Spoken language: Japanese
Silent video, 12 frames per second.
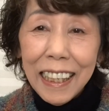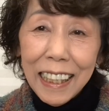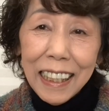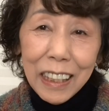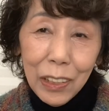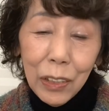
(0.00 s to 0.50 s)

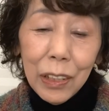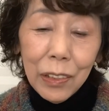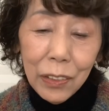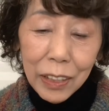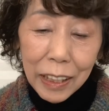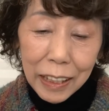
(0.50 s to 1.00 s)
えー、そうい
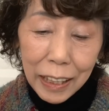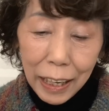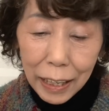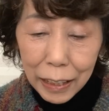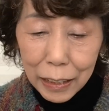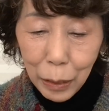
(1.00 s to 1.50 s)
うので出
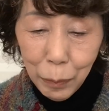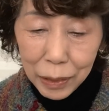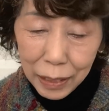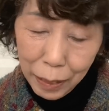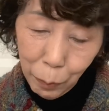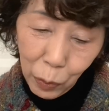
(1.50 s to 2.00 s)
かけてみ
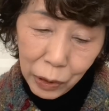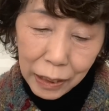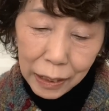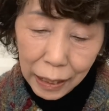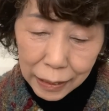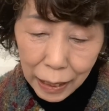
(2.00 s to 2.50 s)
たりも
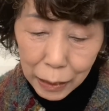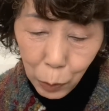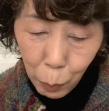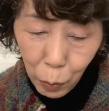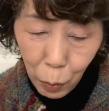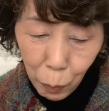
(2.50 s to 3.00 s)
いいかな
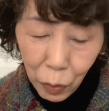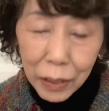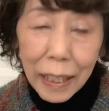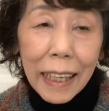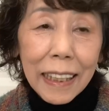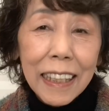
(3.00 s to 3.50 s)
とも思っ
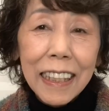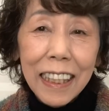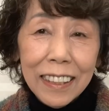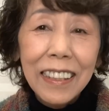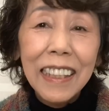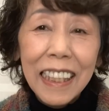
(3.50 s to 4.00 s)
たりし
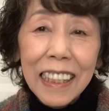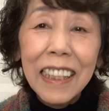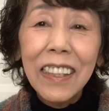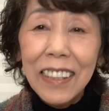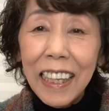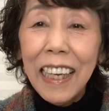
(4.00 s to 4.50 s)
てるんです
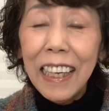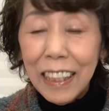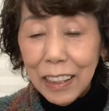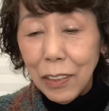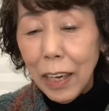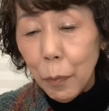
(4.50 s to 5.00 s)
よね。
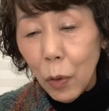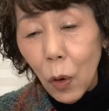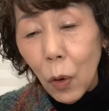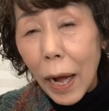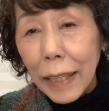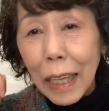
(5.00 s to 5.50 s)
それは
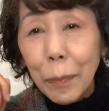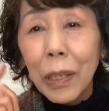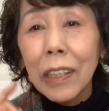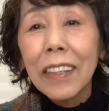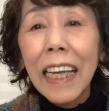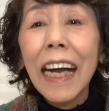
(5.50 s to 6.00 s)
もう
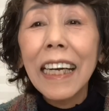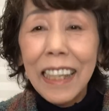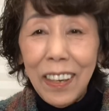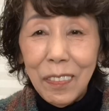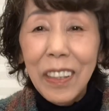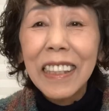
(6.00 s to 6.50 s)
頭の中
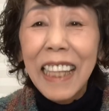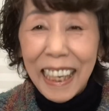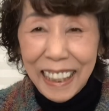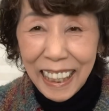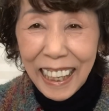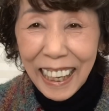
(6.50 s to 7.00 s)
で思うだ
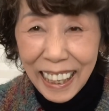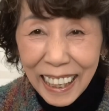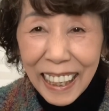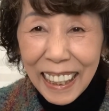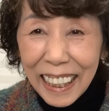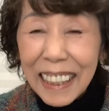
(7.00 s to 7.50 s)
けで、
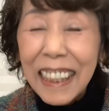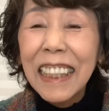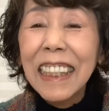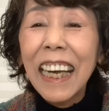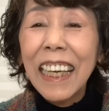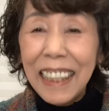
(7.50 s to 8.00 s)
えー、実
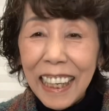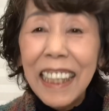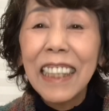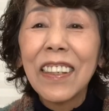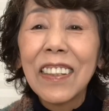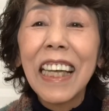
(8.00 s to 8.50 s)
際ね
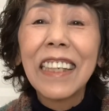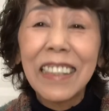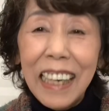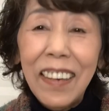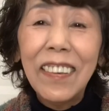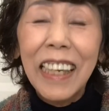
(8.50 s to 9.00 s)
どうなる
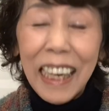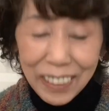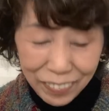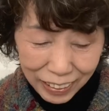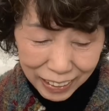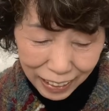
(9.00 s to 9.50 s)
かは分か
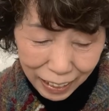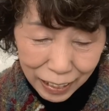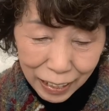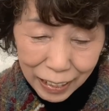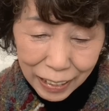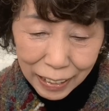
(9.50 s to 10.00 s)
りません。
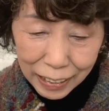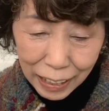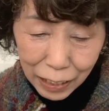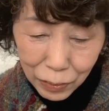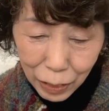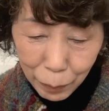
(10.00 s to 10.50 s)
えー、
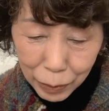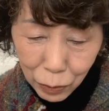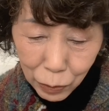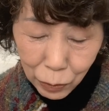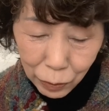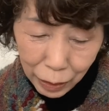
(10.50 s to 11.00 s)
なので、まあ、
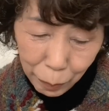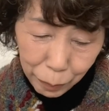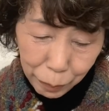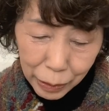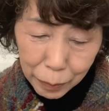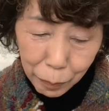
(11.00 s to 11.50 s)
ちょっとね
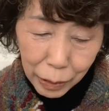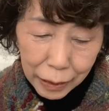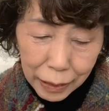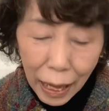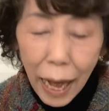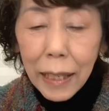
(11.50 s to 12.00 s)
見, 見
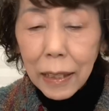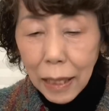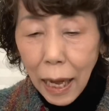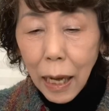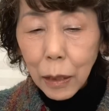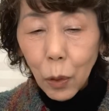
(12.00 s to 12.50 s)
たい
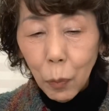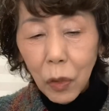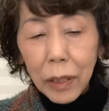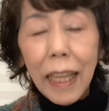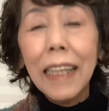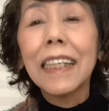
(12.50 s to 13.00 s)
なと
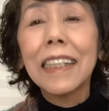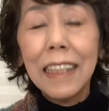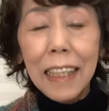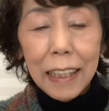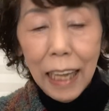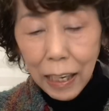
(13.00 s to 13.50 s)
思ったんです
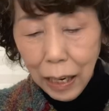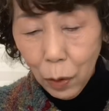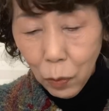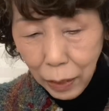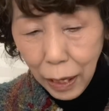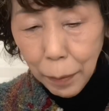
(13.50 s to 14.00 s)
ね、中
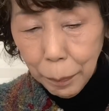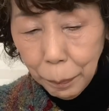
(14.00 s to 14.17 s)
をね。